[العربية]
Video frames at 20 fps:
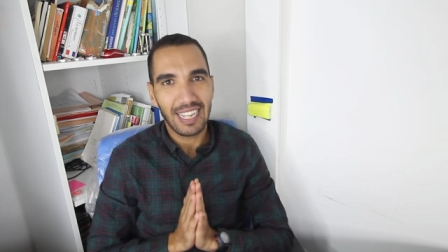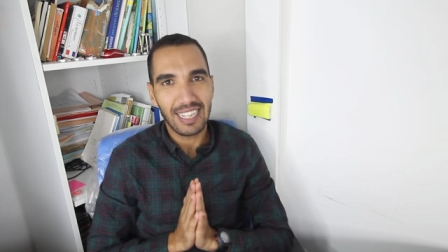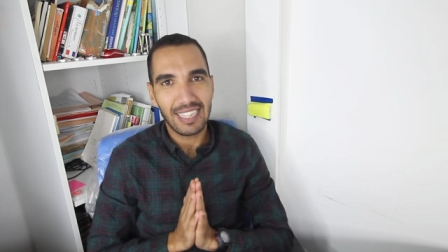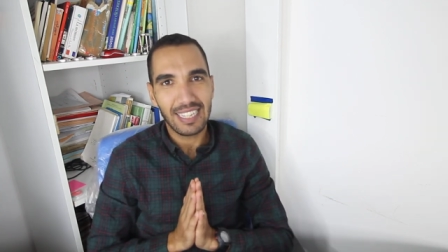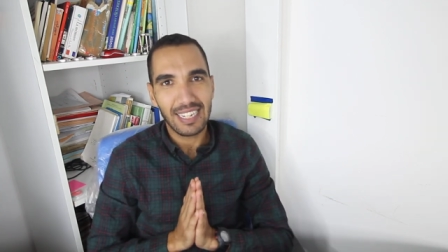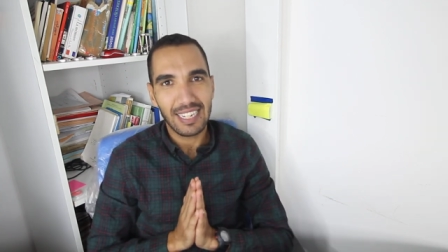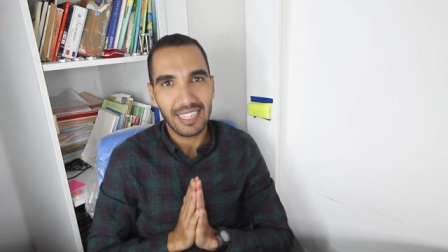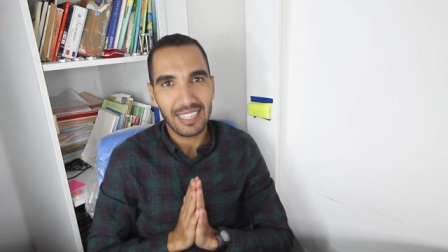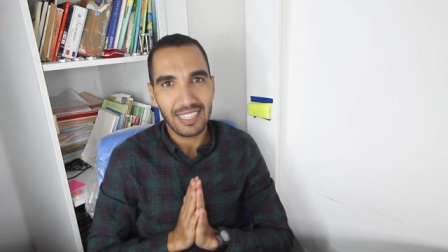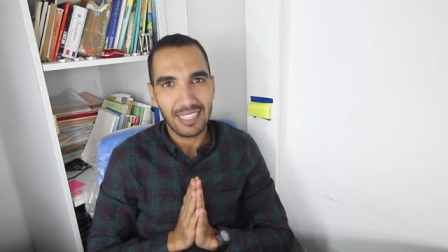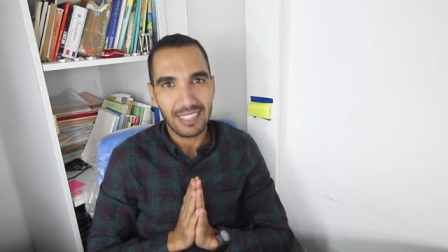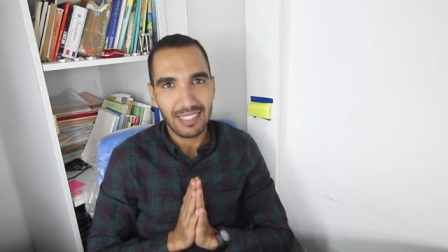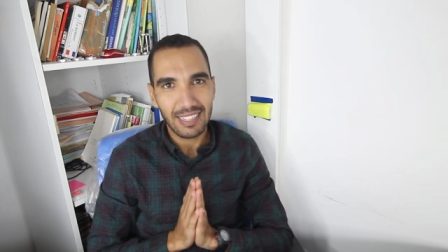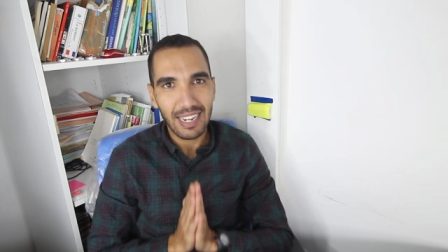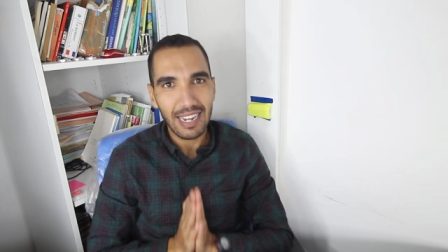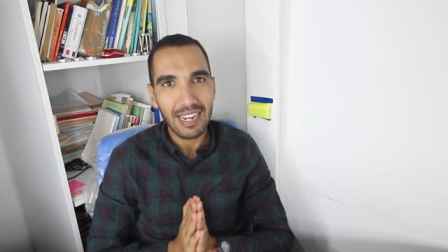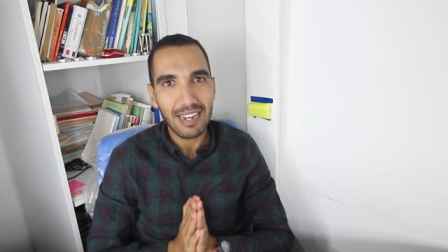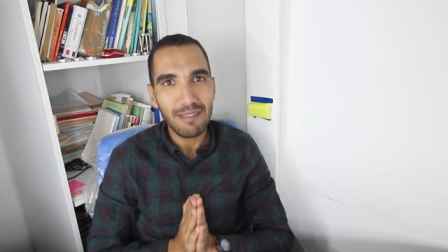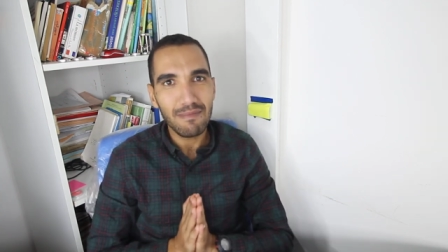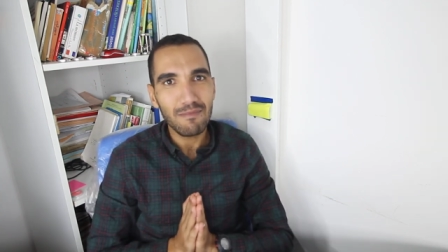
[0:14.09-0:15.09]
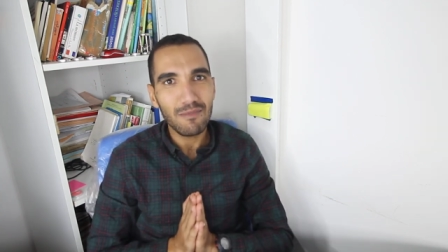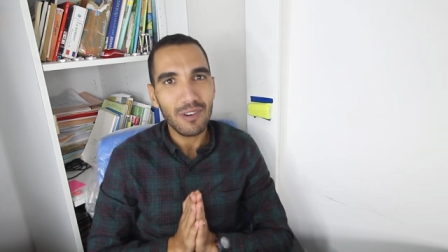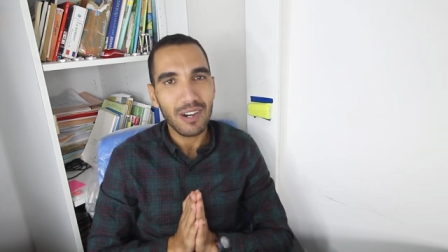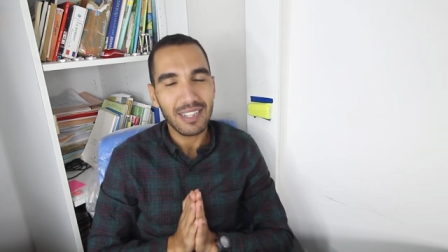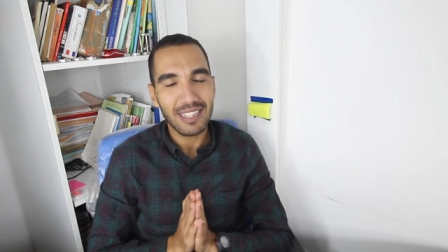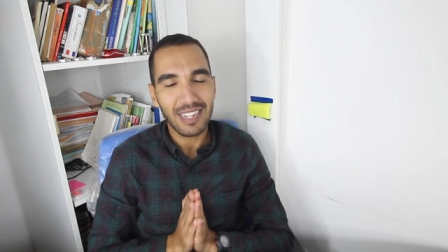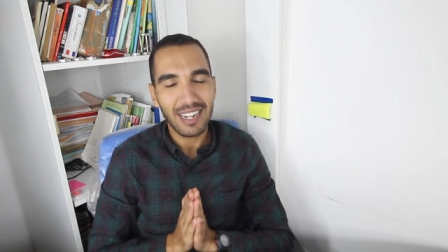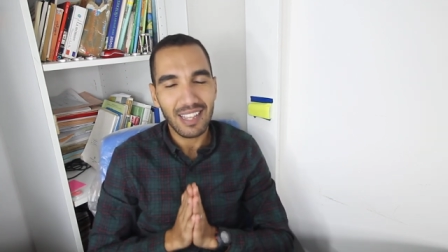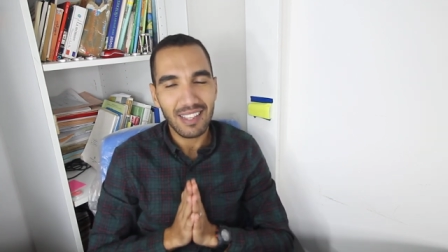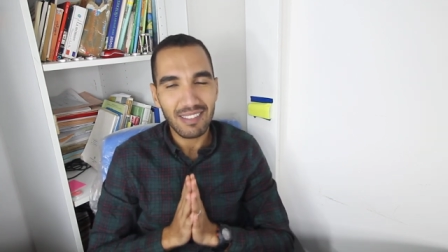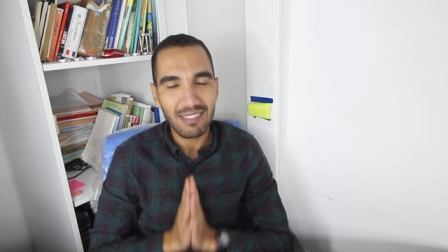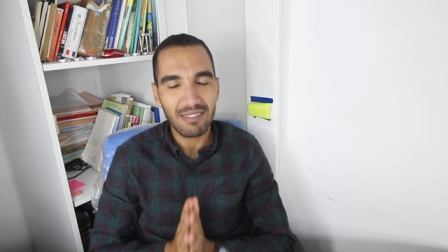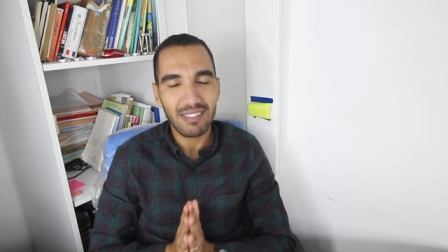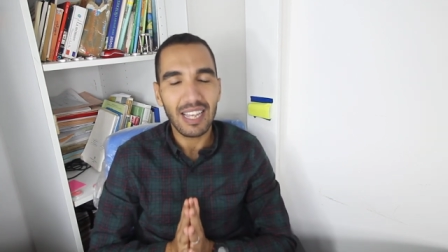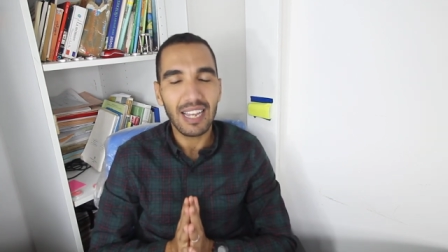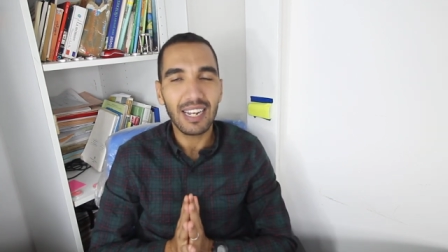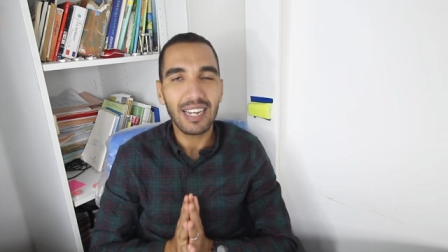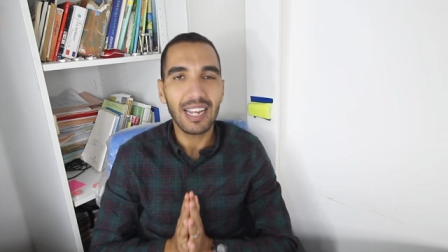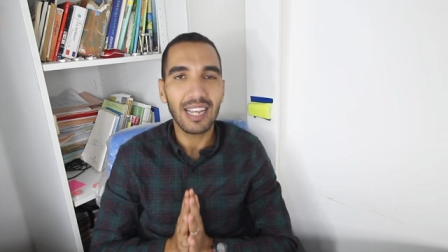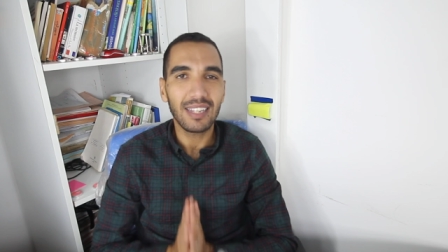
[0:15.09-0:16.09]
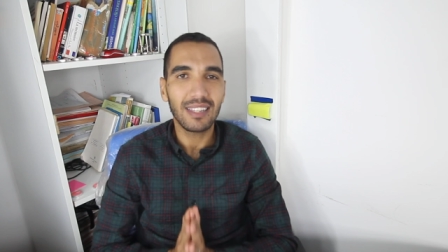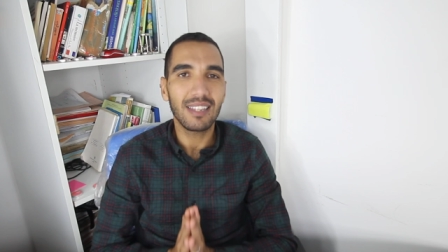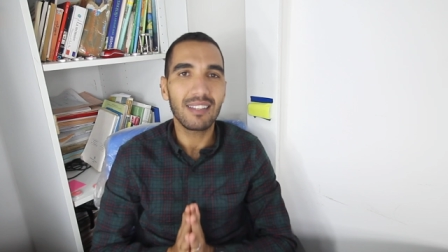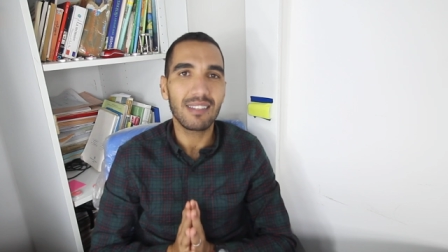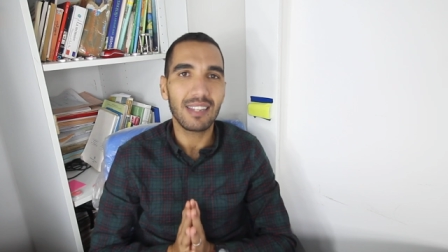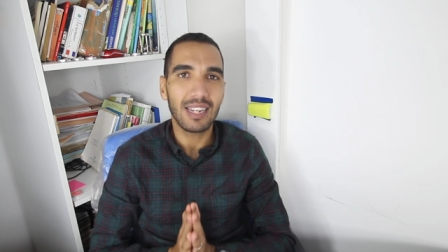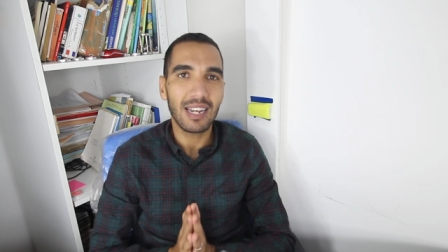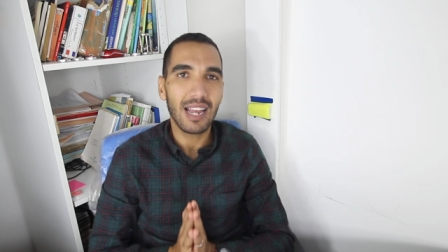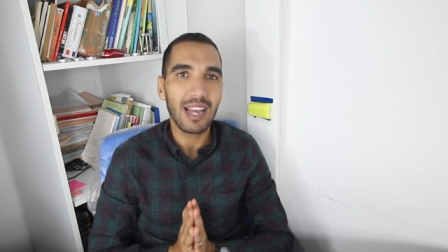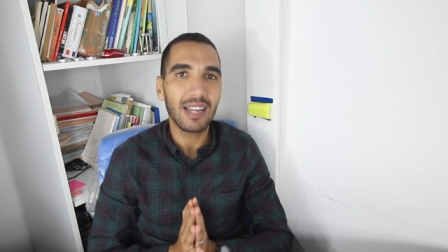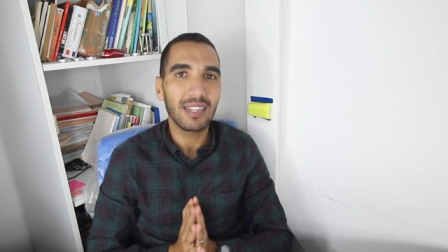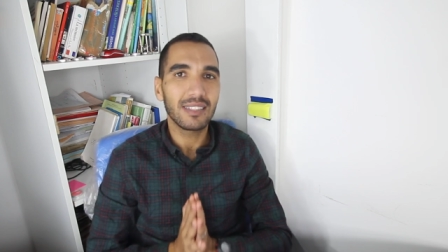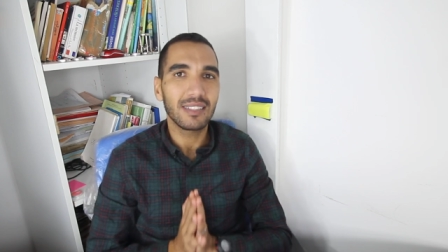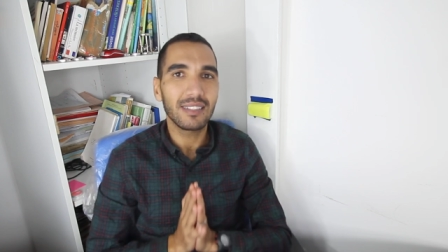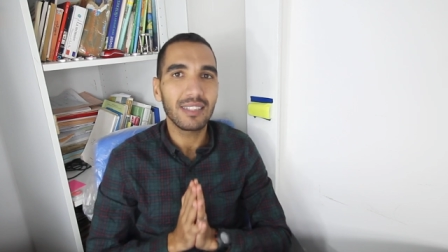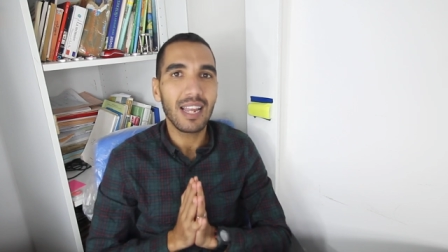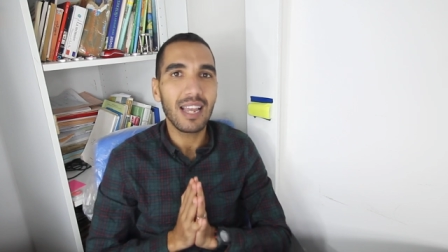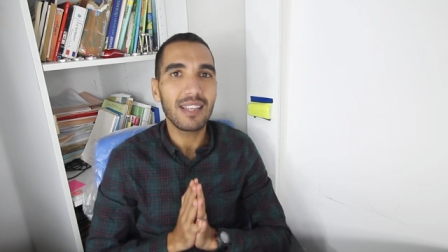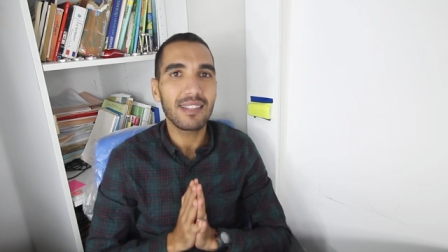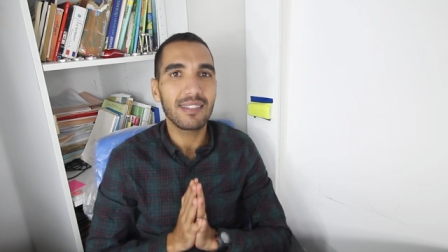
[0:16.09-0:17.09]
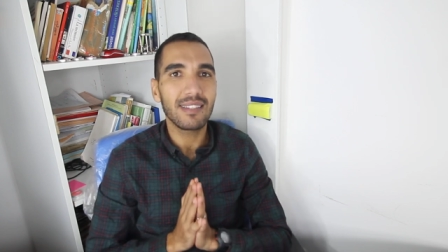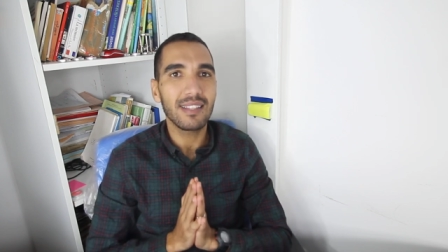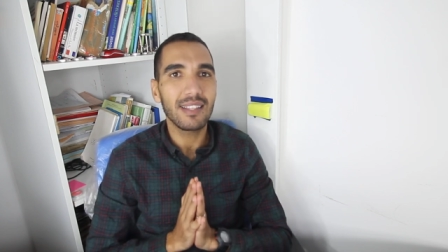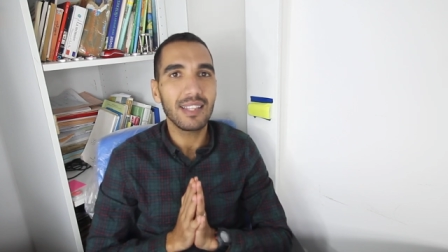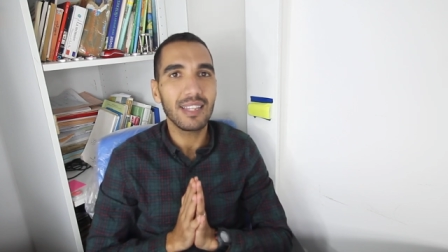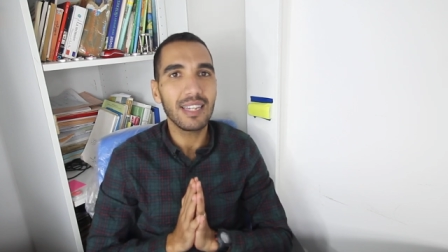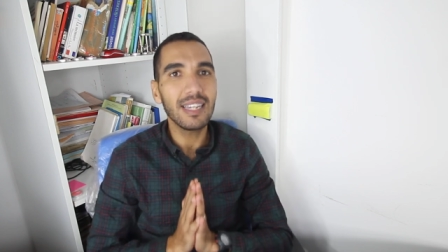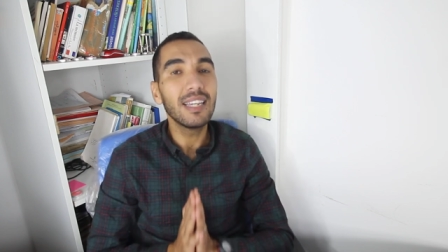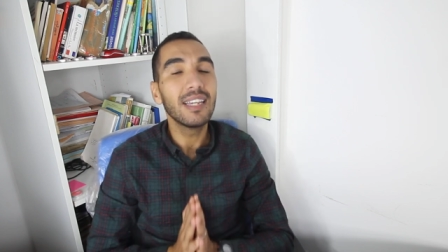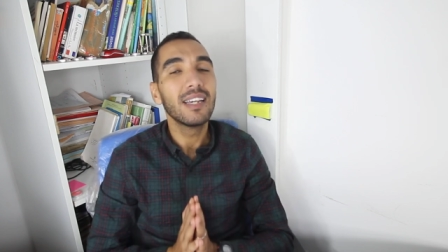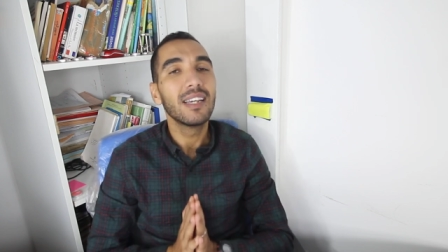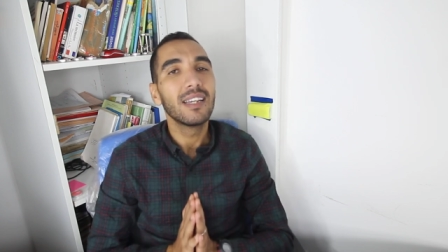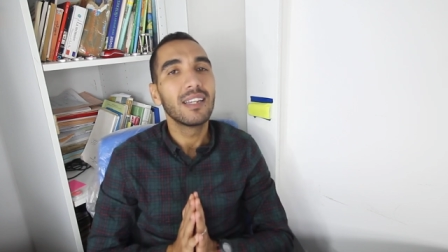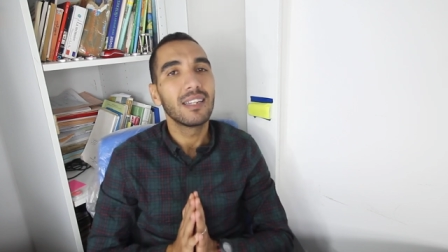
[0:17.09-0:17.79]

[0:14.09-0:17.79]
غادي نتكلم وغادي نخصصها للحديث على الناس اللي